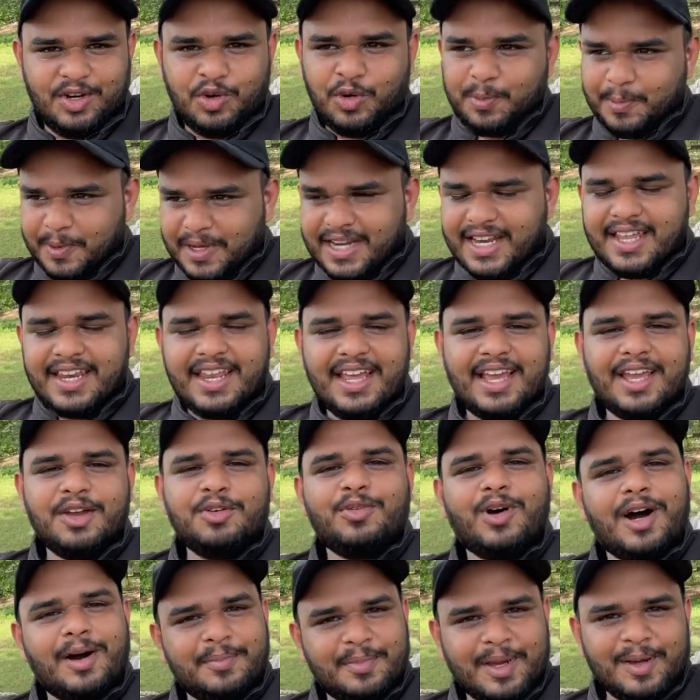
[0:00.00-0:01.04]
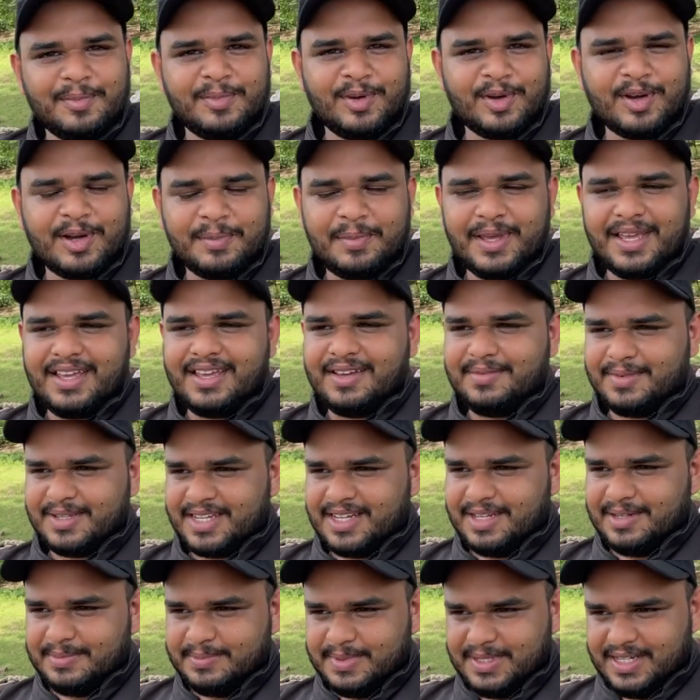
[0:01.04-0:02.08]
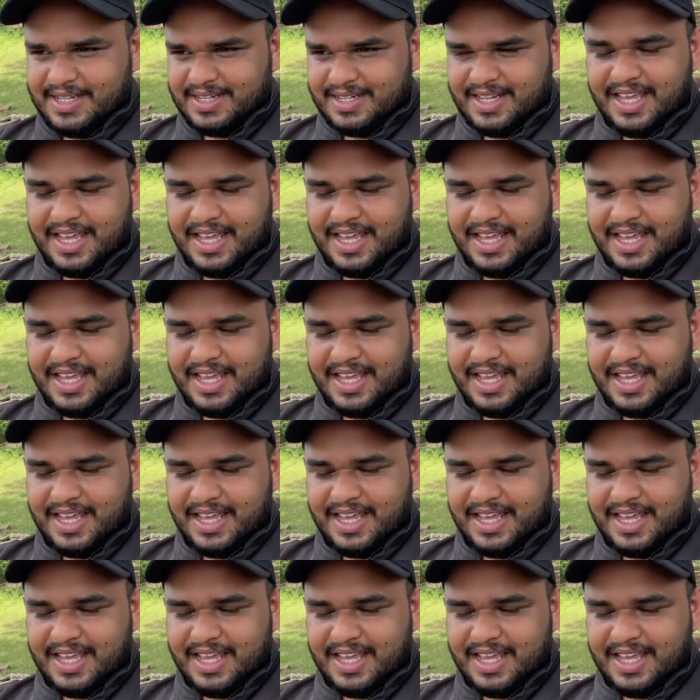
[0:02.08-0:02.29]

ओपन एरिया है वहाँ पे हम लोग अभी मतलब